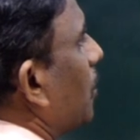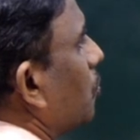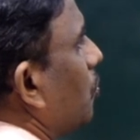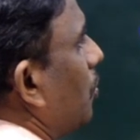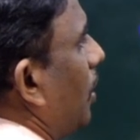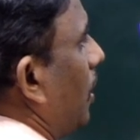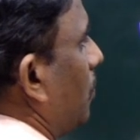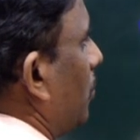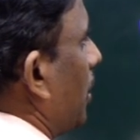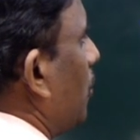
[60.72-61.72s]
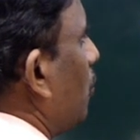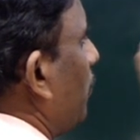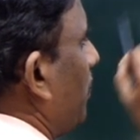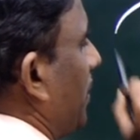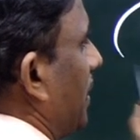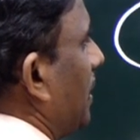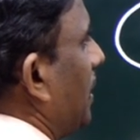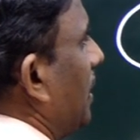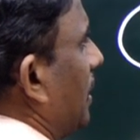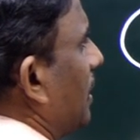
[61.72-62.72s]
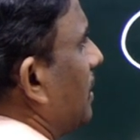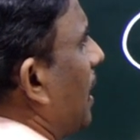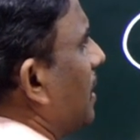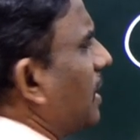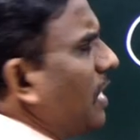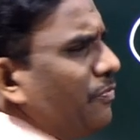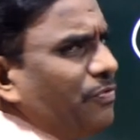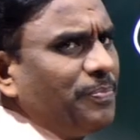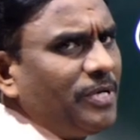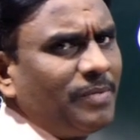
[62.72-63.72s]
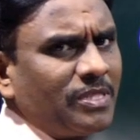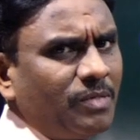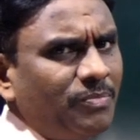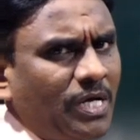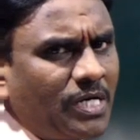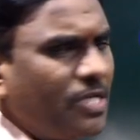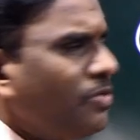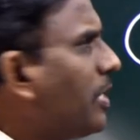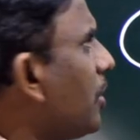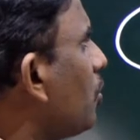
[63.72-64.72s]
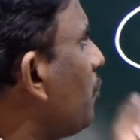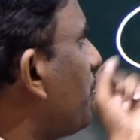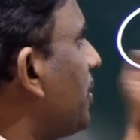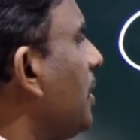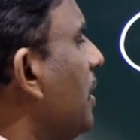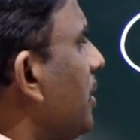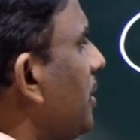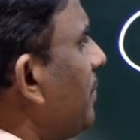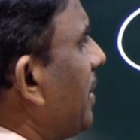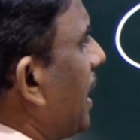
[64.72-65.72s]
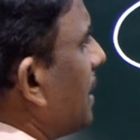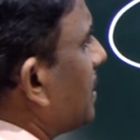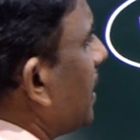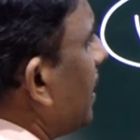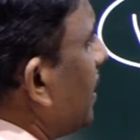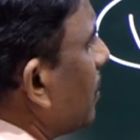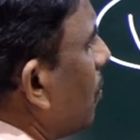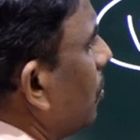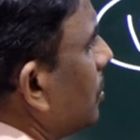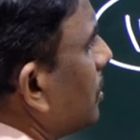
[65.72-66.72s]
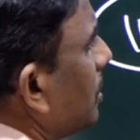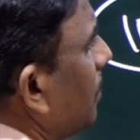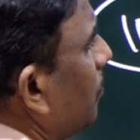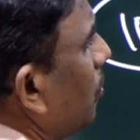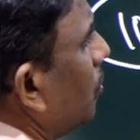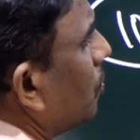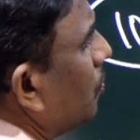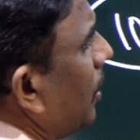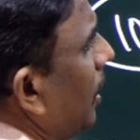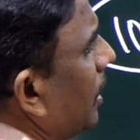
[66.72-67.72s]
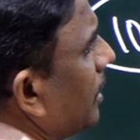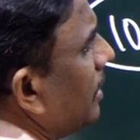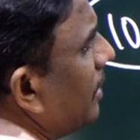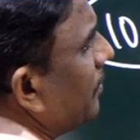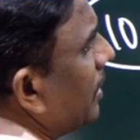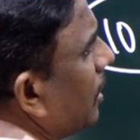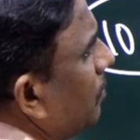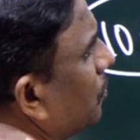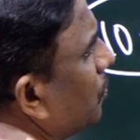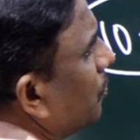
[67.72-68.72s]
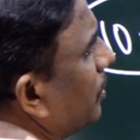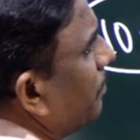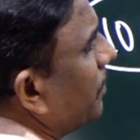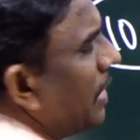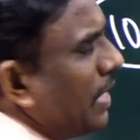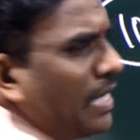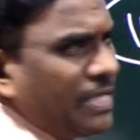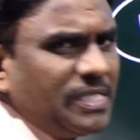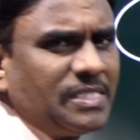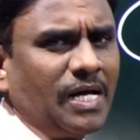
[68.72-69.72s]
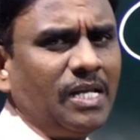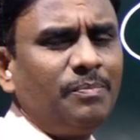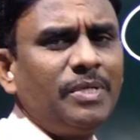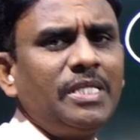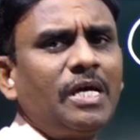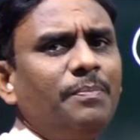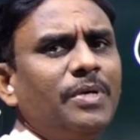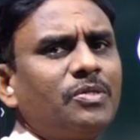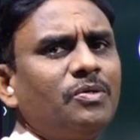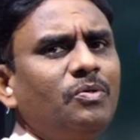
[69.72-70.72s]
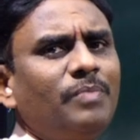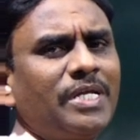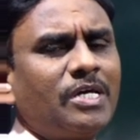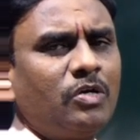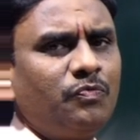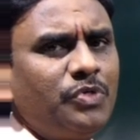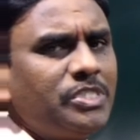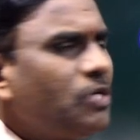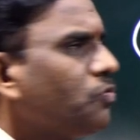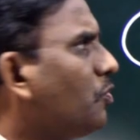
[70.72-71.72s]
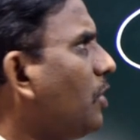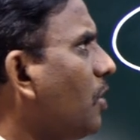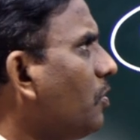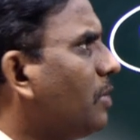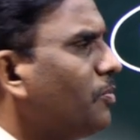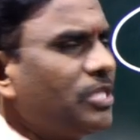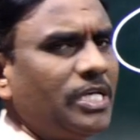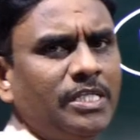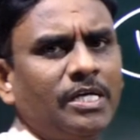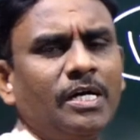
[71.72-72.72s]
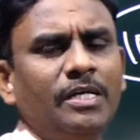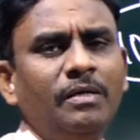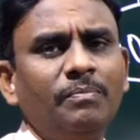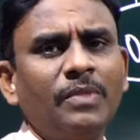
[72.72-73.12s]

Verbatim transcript: అడుగుతున్నారు టెన్ టు ఫిఫ్టీన్ ఇంకా దాటట్లేదు ఫిఫ్టీన్ మాత్రం దాటట్లేదు టెన్ టు ఫిఫ్టీన్ ఈవెన్ ఎస్ఐ అండ్ కానిస్టేబుల్లో కూడా ఇదే విధంగా ఉంటుంది అయితే చాలామంది అభ్యర్థులు మరి కన్ఫ్యూజ్ అవుతున్నారో ఏమో తెలియదు కానీ